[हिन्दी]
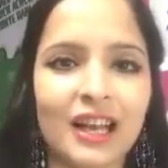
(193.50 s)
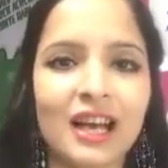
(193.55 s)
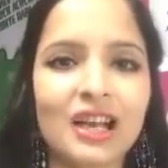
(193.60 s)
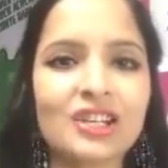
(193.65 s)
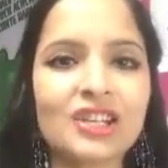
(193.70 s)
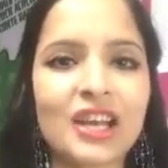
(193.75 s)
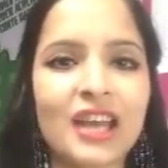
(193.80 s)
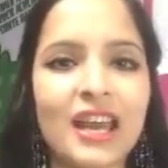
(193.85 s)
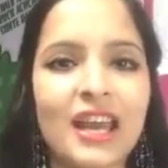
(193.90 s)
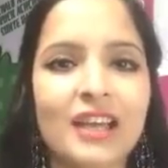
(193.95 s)

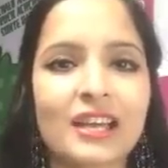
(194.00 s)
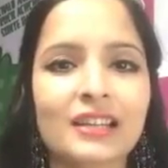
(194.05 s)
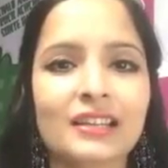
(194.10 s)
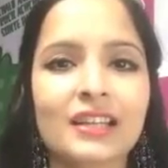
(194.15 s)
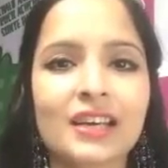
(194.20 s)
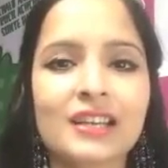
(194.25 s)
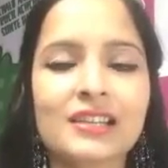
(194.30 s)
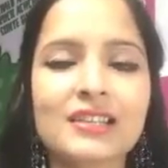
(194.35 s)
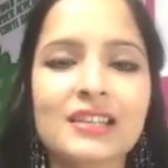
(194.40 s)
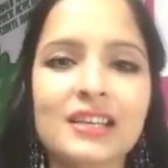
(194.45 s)
तलाश है एक
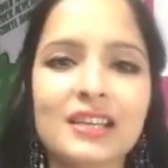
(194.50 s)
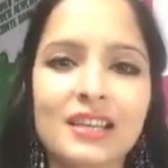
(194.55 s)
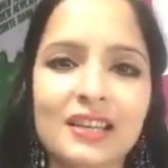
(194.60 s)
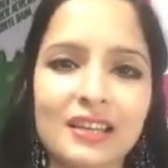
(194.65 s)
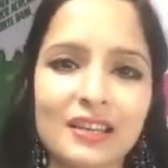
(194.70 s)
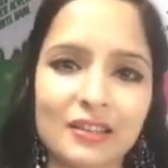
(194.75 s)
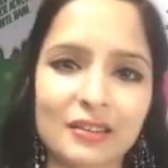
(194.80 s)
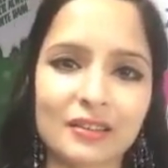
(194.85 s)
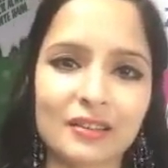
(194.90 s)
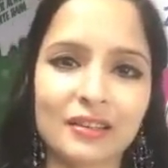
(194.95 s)
दर्जी
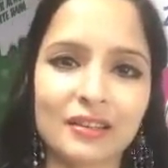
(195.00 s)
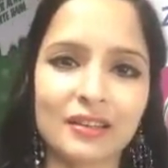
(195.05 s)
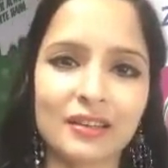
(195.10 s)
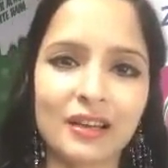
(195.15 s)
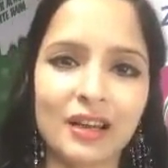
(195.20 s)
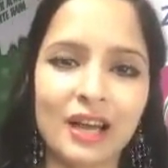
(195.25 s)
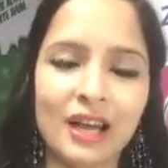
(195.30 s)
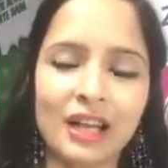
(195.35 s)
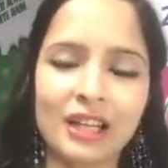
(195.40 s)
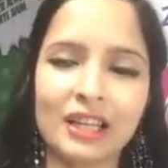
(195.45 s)
की
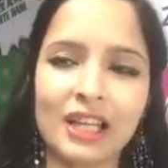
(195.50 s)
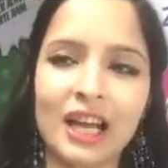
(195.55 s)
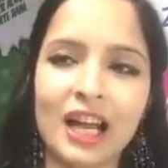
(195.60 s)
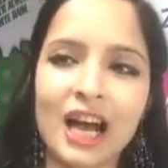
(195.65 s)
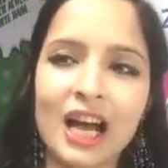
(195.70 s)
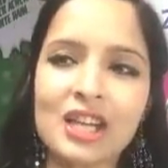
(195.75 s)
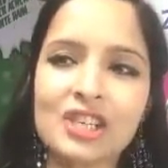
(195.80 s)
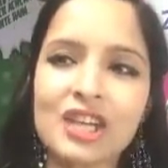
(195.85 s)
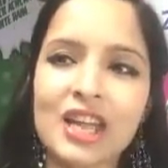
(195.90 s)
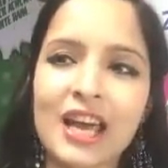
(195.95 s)

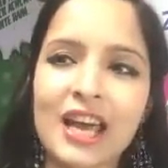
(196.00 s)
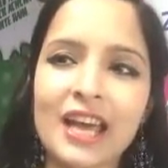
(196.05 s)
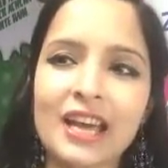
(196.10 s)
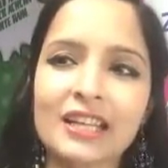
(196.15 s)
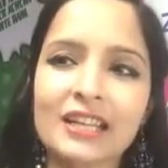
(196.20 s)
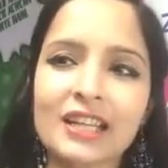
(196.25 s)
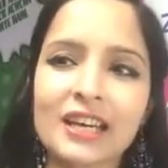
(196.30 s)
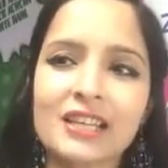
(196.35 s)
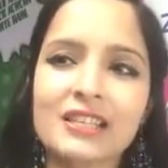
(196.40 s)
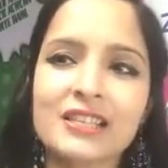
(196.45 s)
तलाश है
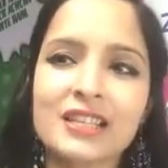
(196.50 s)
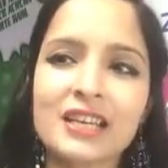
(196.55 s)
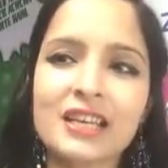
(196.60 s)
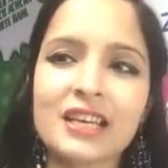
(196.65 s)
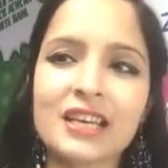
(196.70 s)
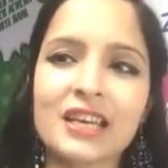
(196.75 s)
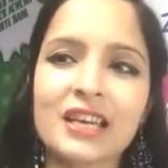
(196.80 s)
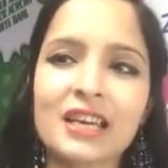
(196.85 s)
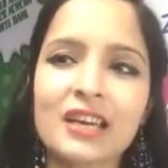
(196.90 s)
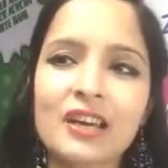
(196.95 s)
एक
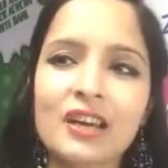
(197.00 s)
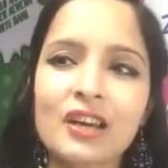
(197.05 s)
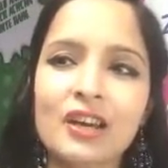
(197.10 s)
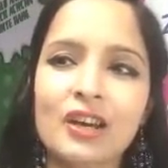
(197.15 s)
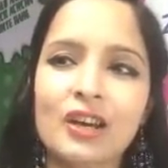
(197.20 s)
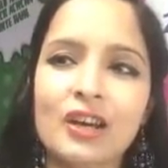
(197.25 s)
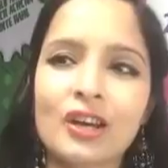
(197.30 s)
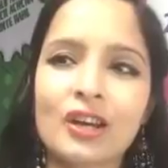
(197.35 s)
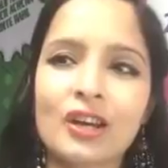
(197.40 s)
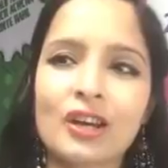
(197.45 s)
दर्जी की
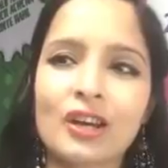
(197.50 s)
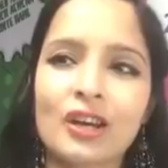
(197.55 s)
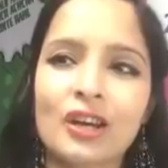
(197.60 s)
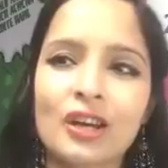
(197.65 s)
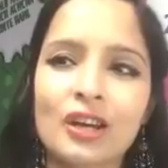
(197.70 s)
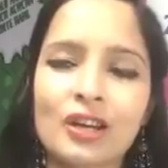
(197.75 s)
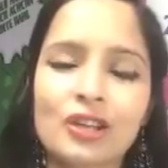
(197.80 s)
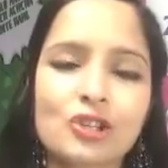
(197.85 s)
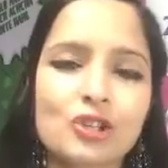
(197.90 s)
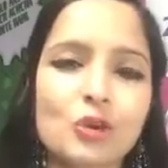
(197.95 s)

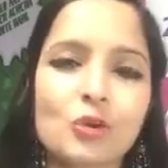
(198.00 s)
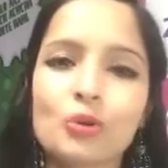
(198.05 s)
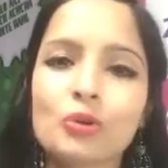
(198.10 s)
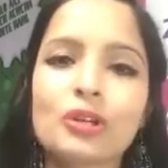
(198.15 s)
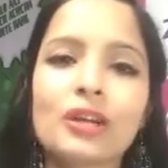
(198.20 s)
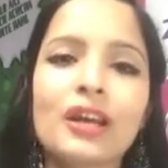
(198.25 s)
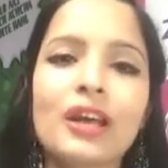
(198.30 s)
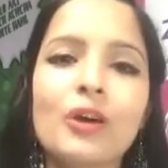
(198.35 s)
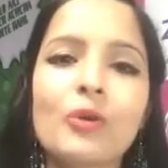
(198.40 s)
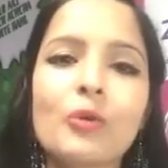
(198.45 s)
जो
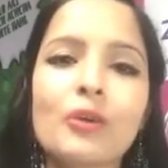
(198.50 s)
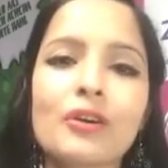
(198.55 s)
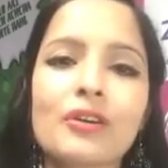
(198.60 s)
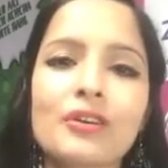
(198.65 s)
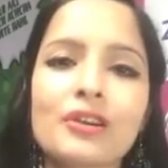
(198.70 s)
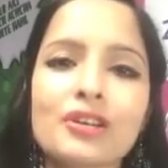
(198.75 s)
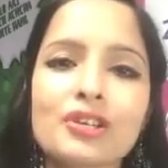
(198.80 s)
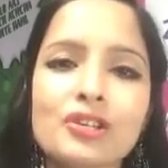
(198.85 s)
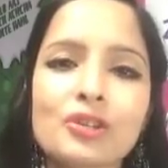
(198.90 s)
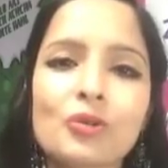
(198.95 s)
उधड़े
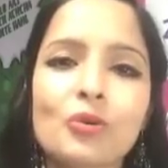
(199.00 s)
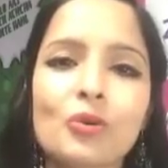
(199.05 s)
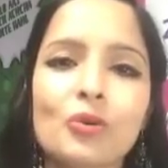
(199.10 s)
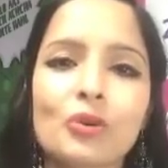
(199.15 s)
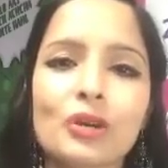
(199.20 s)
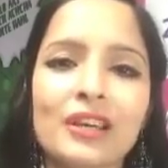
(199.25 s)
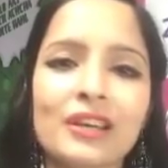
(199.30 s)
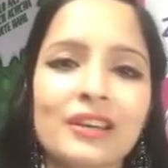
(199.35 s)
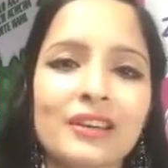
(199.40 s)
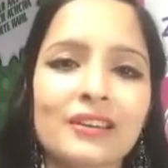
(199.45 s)
हुए
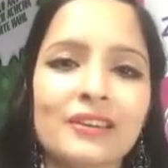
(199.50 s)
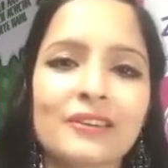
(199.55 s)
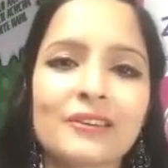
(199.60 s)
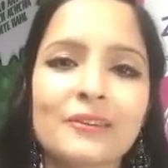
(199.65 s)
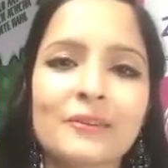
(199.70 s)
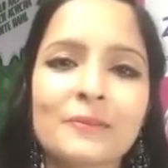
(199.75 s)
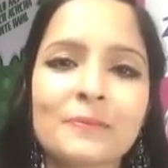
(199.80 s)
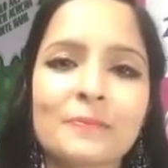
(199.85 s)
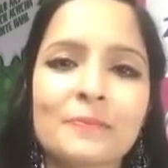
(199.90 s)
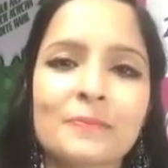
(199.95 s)
रिश्तों की
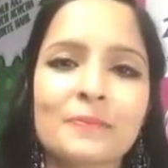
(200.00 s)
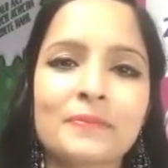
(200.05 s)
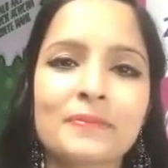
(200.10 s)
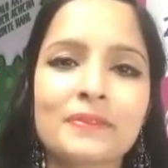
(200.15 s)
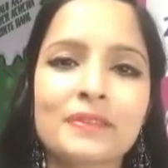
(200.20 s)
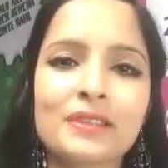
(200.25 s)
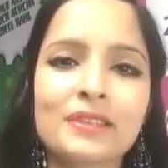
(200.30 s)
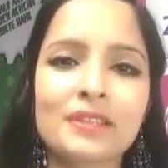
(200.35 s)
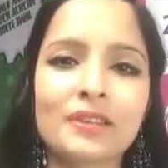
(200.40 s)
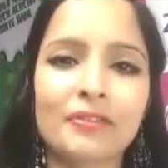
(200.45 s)

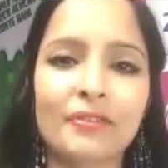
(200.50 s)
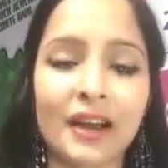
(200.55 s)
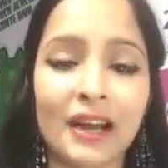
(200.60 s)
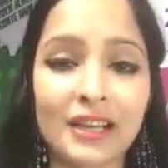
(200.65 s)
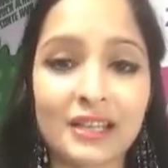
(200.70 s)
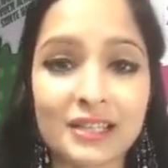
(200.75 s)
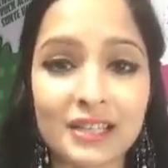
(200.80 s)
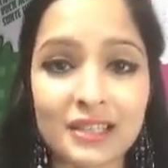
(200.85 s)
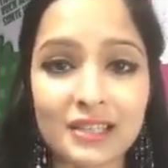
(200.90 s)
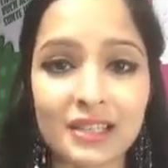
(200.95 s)

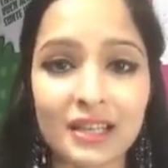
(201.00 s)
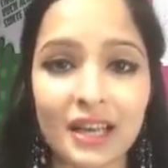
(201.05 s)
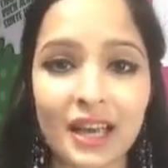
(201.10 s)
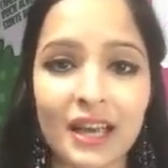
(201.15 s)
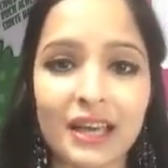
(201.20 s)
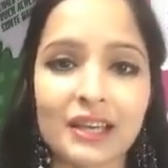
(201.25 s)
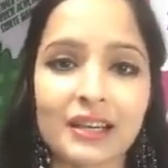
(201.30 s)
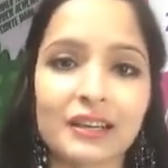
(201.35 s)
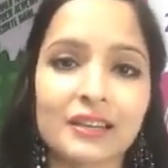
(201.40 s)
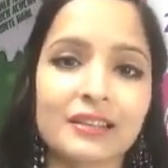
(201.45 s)
सफाई से
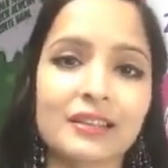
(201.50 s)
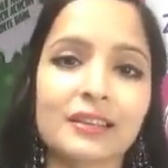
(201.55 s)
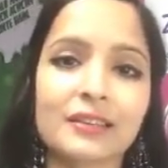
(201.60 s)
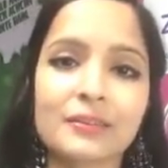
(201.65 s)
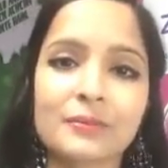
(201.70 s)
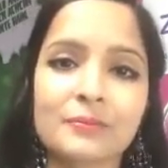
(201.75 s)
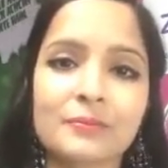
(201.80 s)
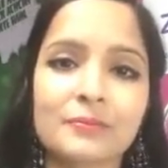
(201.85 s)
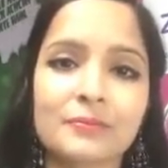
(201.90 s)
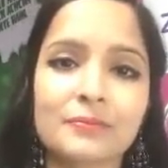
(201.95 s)
सलाई कर
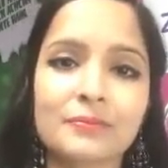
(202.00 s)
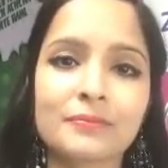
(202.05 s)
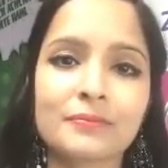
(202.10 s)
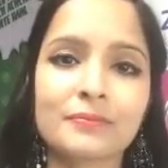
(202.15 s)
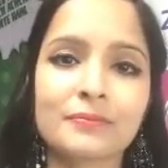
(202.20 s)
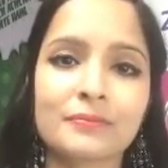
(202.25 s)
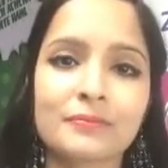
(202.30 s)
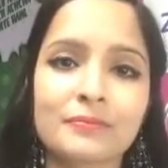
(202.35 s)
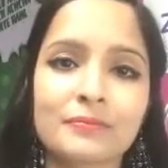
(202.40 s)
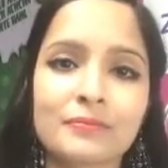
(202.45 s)
दे
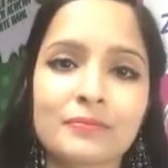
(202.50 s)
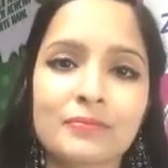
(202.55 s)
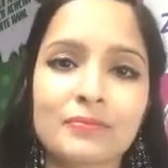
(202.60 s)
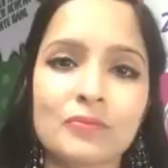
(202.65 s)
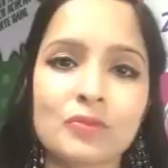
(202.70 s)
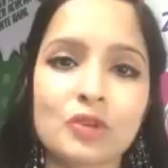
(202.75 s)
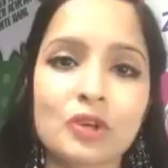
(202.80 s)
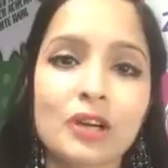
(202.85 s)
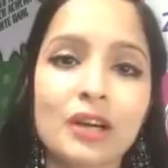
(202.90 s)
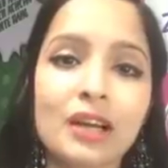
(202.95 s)

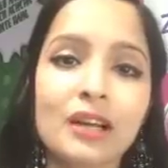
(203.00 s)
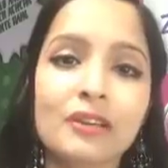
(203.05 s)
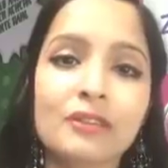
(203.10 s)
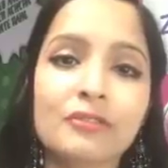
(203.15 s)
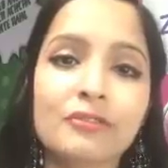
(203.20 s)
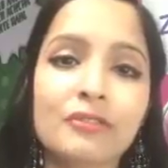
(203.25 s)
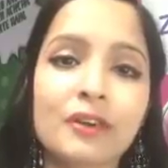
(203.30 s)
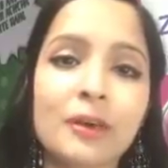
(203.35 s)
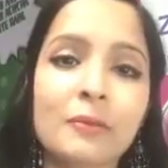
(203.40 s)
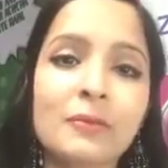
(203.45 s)
जो
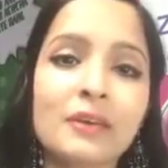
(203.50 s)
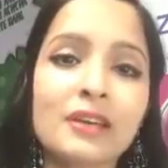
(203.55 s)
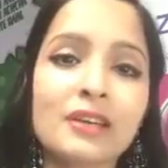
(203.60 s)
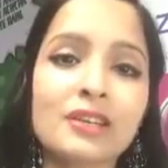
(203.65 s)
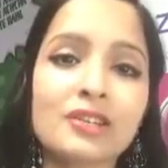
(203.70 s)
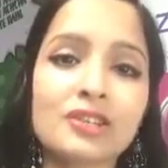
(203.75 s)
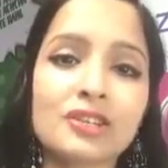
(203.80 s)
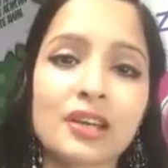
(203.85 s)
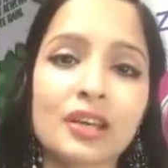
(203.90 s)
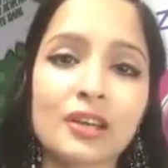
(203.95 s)
गलत
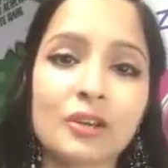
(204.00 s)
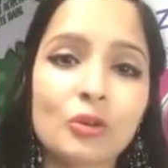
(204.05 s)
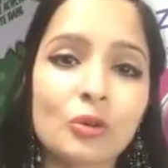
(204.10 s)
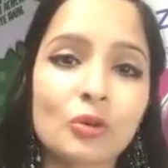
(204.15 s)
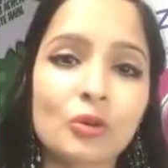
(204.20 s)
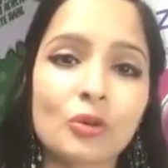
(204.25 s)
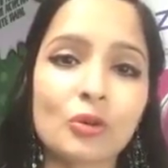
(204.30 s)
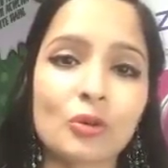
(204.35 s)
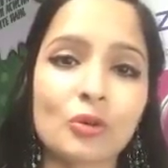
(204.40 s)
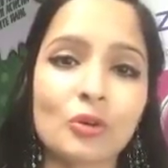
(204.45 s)
फहमी के
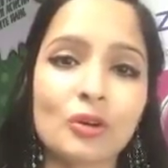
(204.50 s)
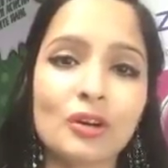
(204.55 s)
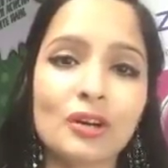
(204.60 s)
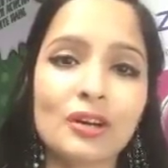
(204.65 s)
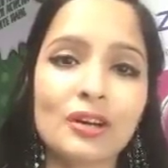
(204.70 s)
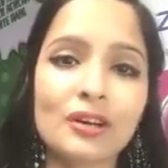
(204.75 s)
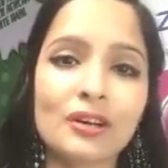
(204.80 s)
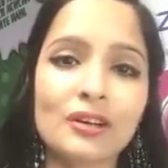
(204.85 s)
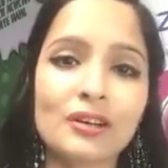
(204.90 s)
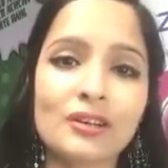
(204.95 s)
छेदों को
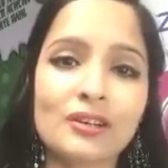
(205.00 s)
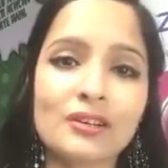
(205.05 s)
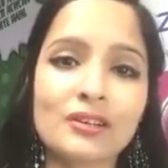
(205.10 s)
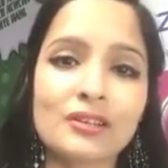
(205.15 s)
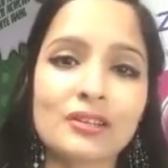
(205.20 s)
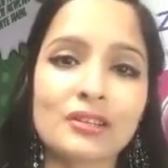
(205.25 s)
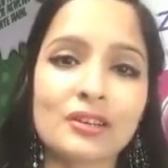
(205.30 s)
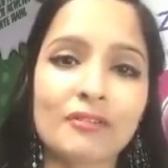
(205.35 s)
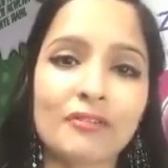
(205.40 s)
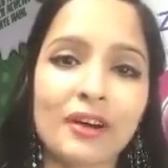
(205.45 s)

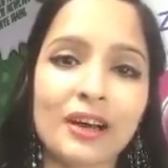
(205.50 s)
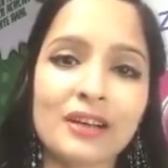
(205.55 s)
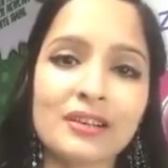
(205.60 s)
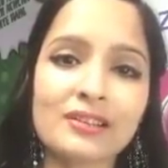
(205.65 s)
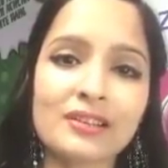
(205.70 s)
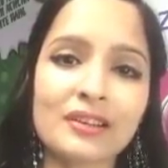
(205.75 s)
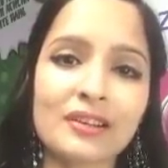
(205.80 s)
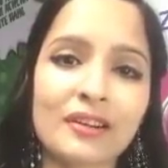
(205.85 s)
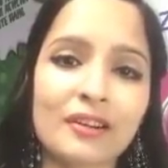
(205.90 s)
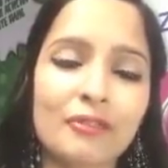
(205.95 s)

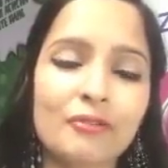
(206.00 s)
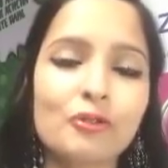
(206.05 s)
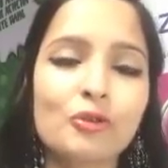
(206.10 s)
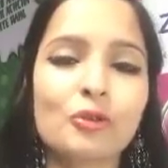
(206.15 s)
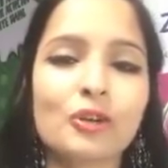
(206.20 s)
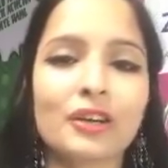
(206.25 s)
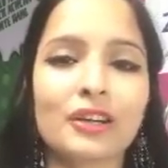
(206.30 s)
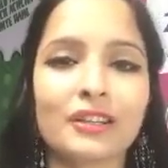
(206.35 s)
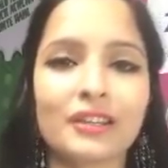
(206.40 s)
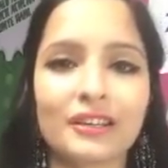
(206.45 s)
सफाई से
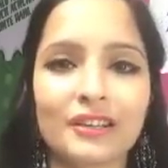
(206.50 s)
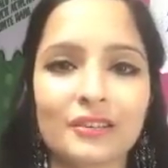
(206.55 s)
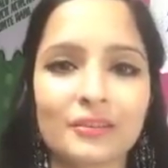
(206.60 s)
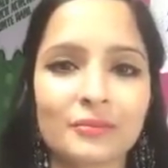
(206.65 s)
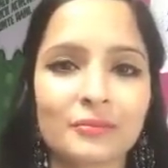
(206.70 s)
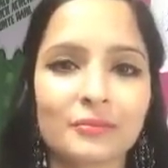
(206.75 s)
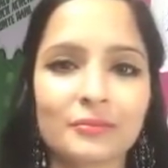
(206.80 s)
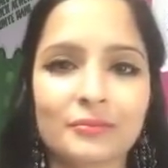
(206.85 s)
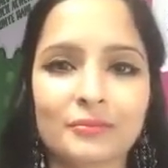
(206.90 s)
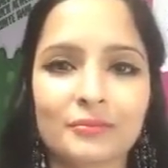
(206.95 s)
रफू कर दे